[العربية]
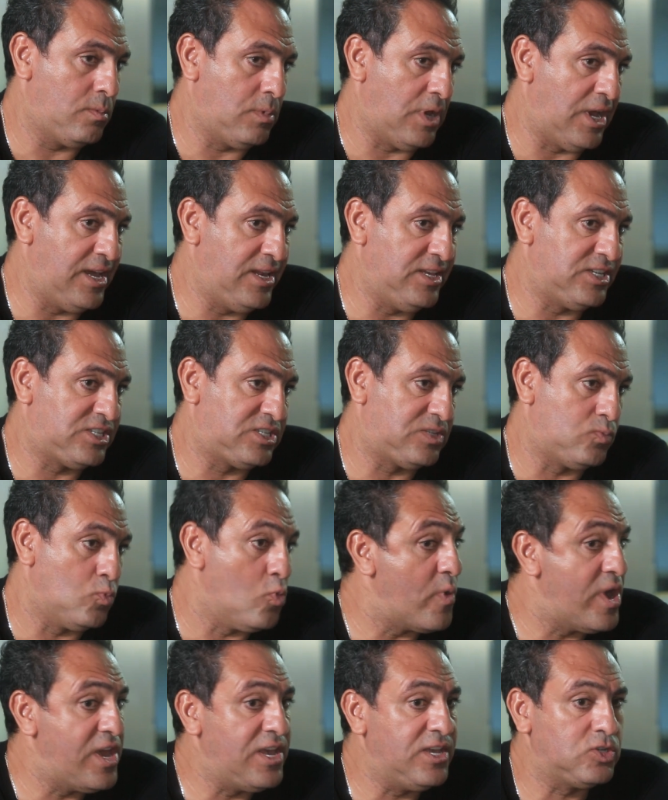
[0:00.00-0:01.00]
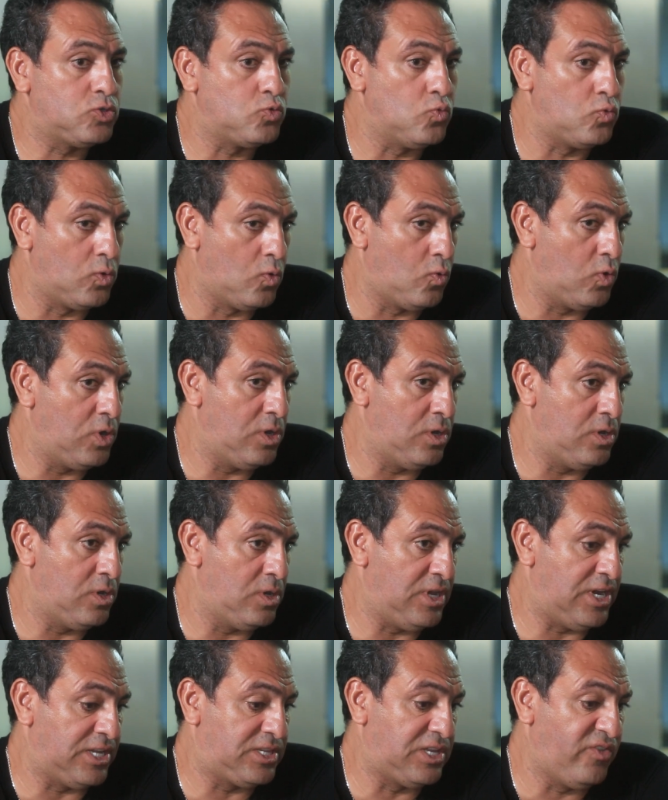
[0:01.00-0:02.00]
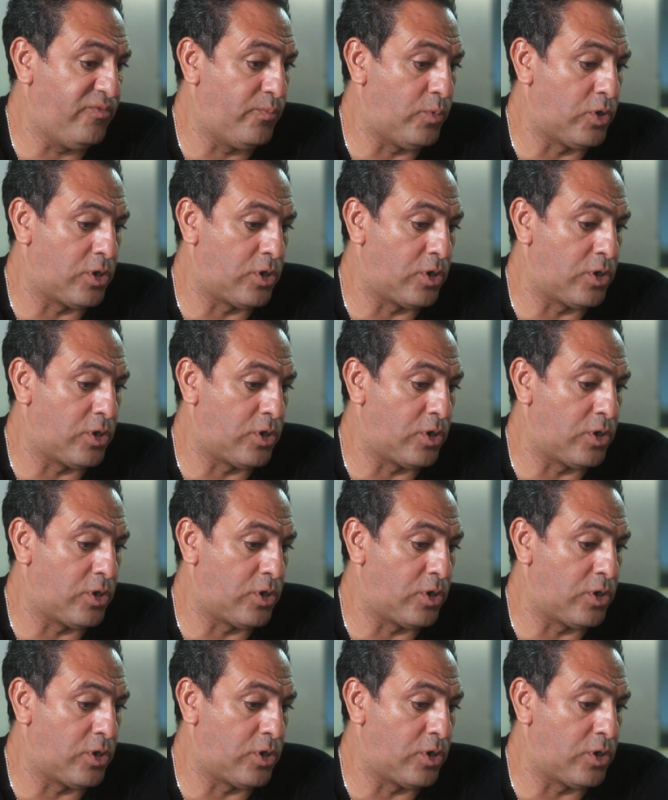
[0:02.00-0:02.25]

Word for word: حارس مميز وان هو يحترف